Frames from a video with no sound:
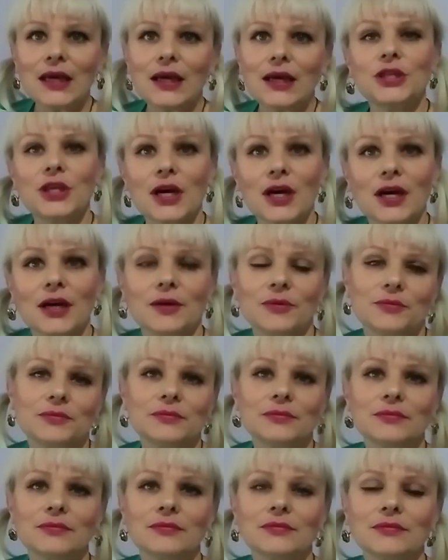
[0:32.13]
Я
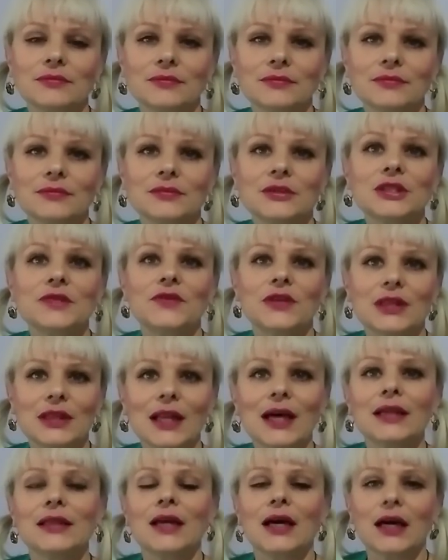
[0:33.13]

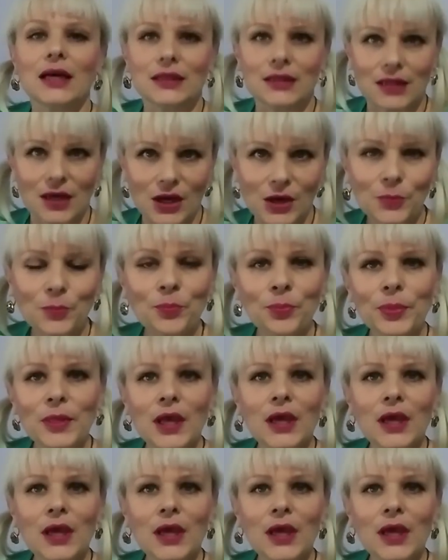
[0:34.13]
Светлана Ата,